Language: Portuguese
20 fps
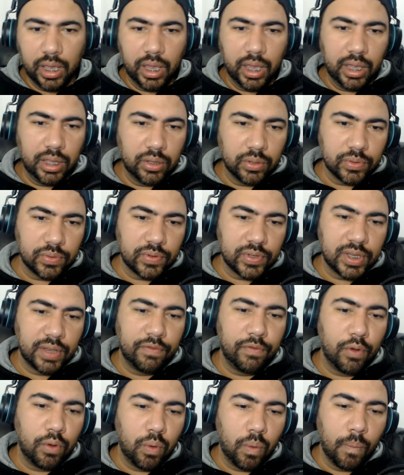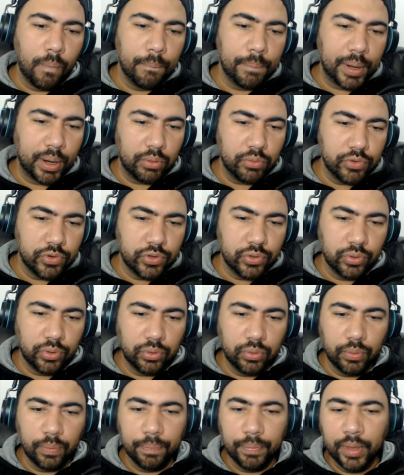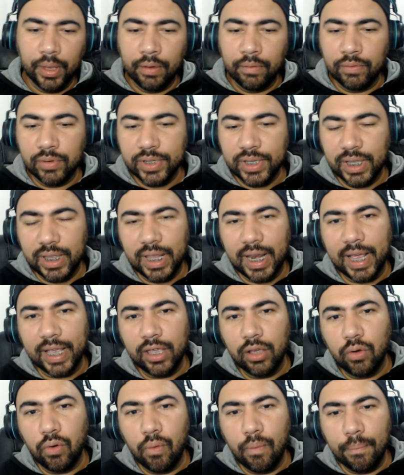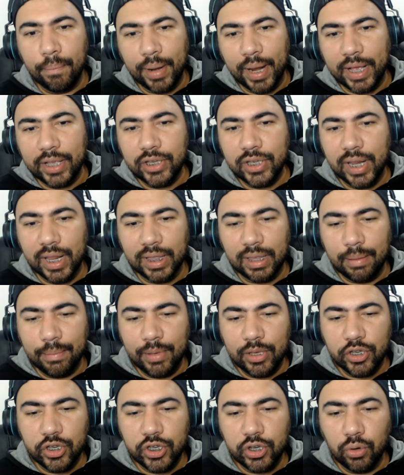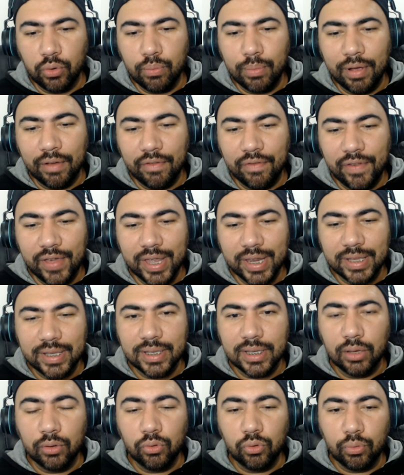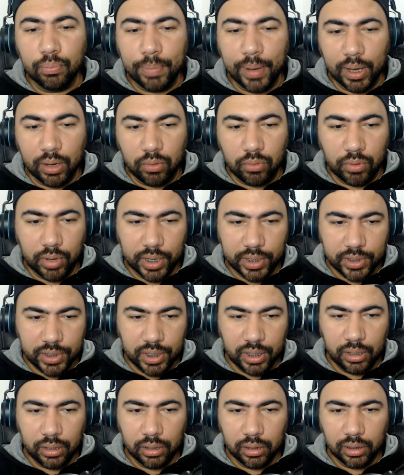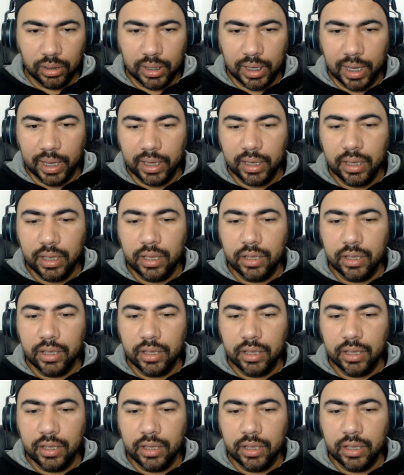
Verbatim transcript: Então, se você for comprar o jogo, você terá que comprar diretamente de alguma versão do pacote, tá?